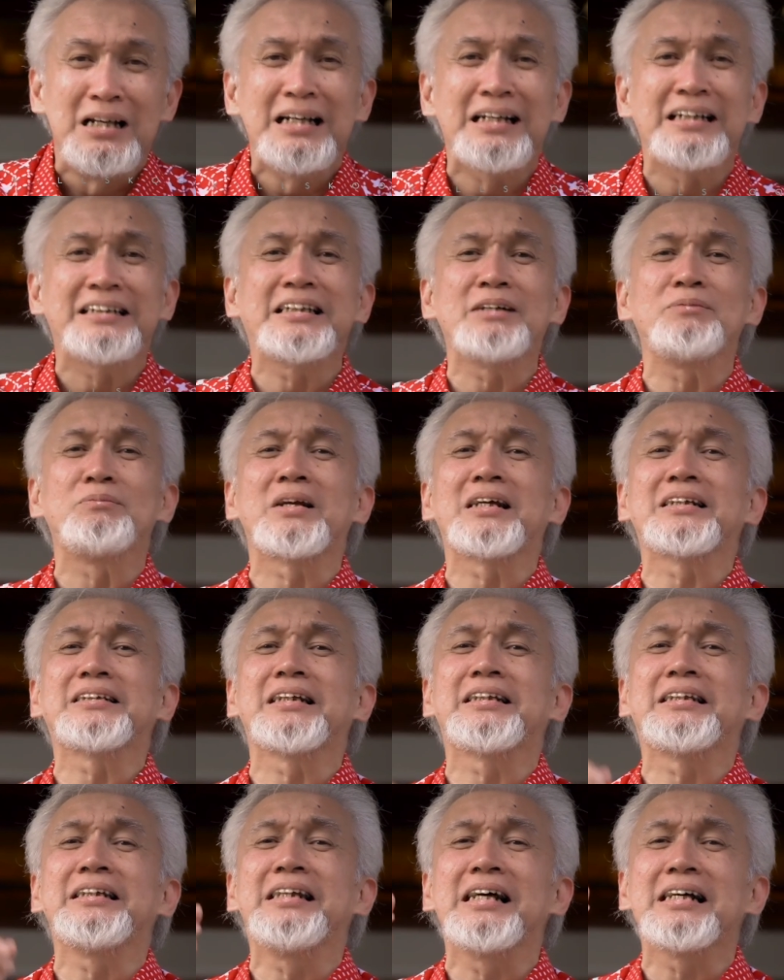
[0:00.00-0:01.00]
kita
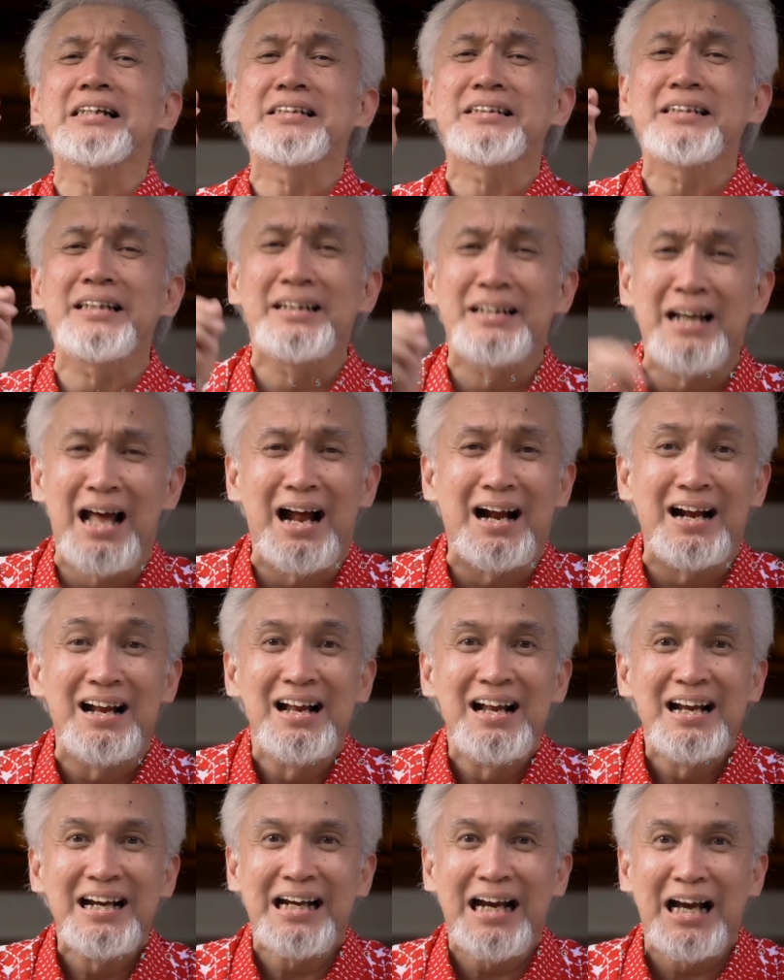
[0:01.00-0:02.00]
merasa tidak senang
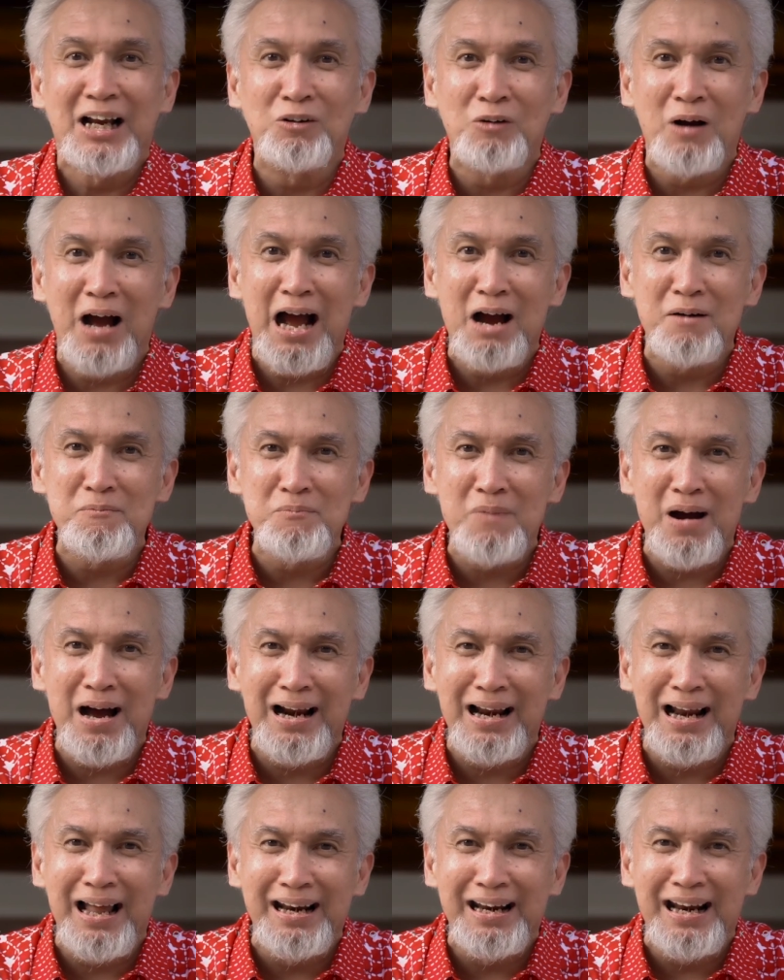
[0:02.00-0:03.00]
kalau
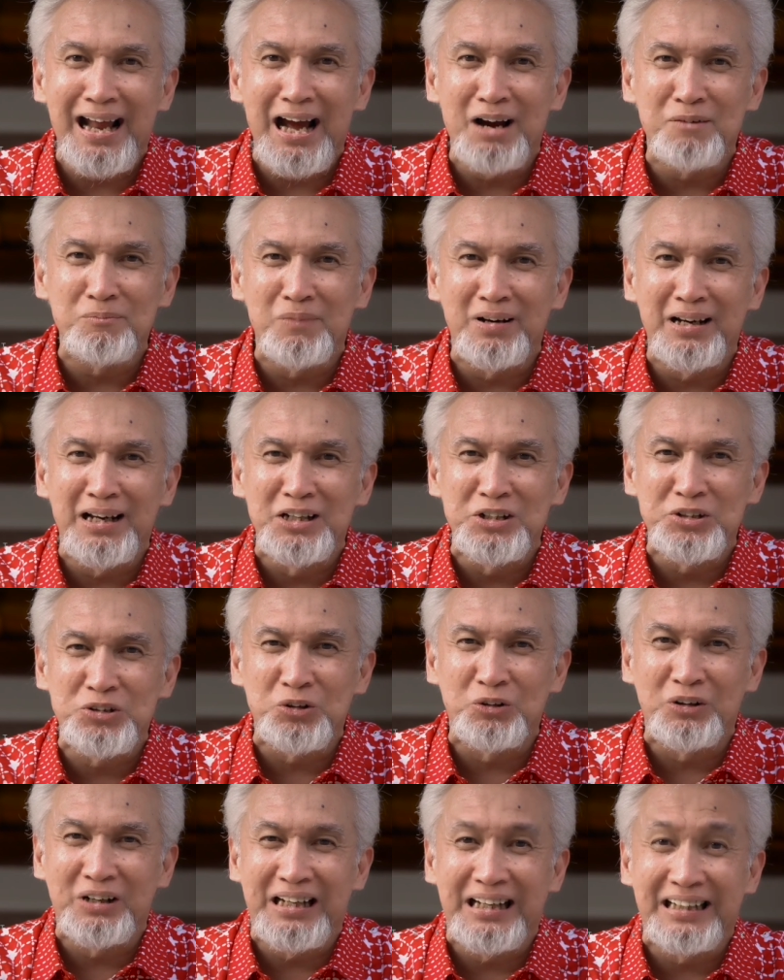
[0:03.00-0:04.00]
amalan-amalan
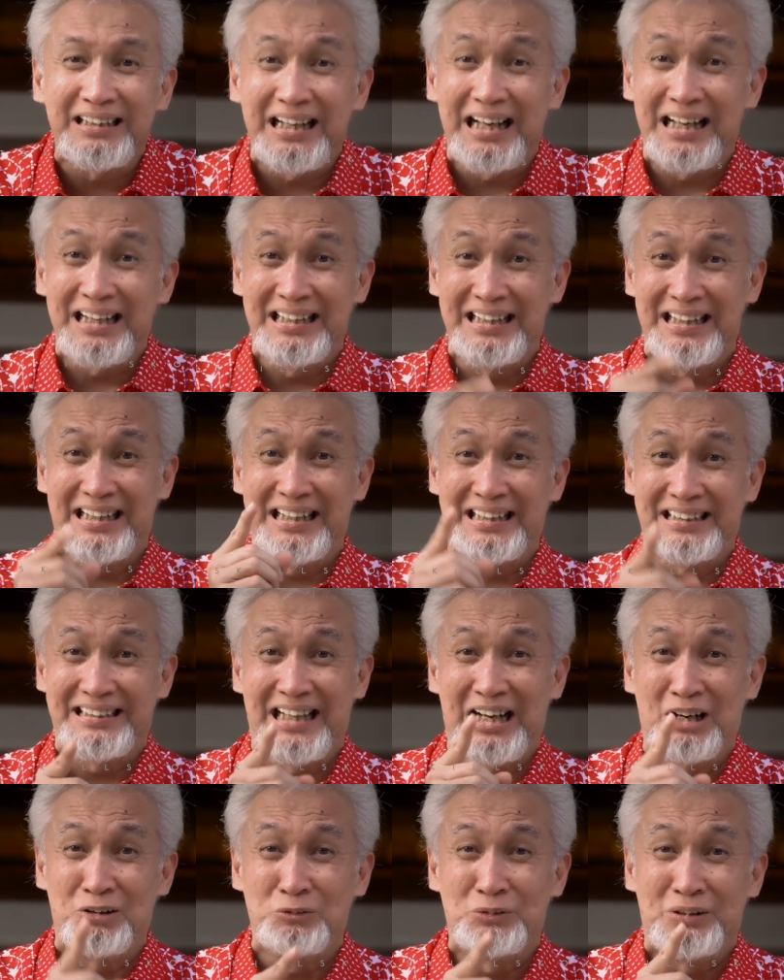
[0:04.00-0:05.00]
soleh kita
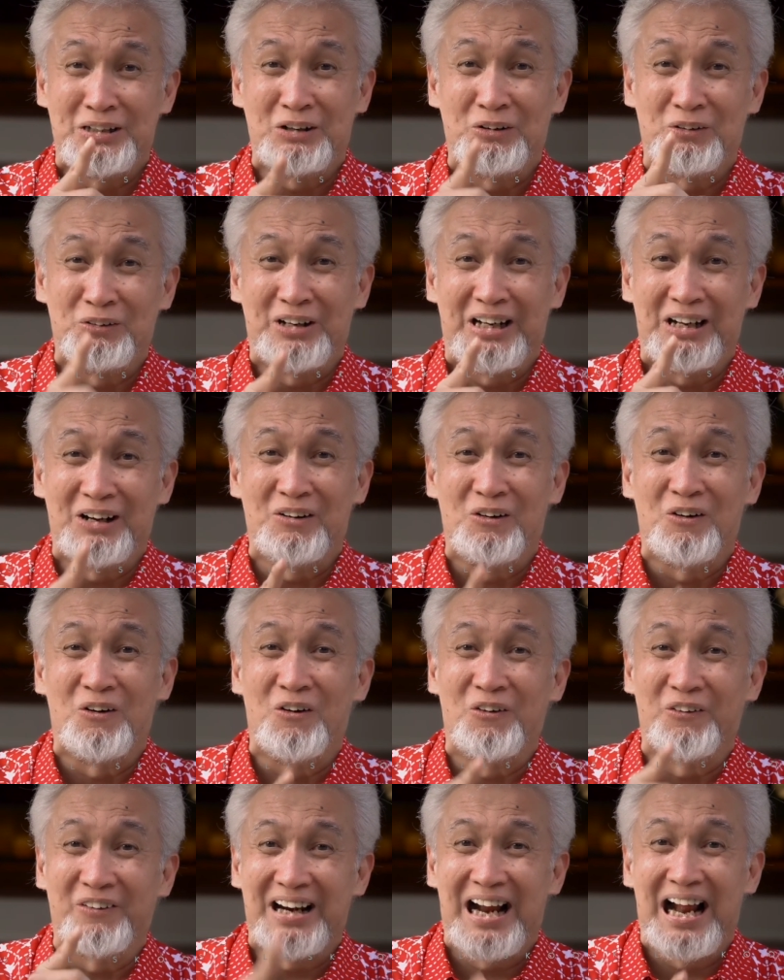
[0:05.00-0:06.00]
diketahui oleh
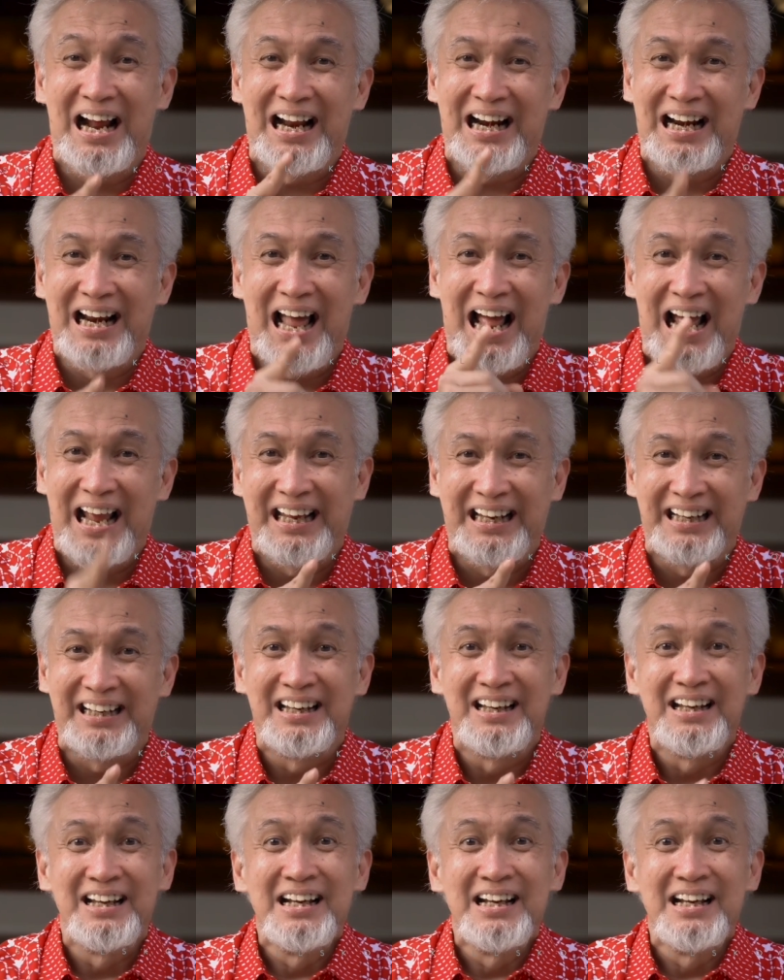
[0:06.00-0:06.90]
orang lain.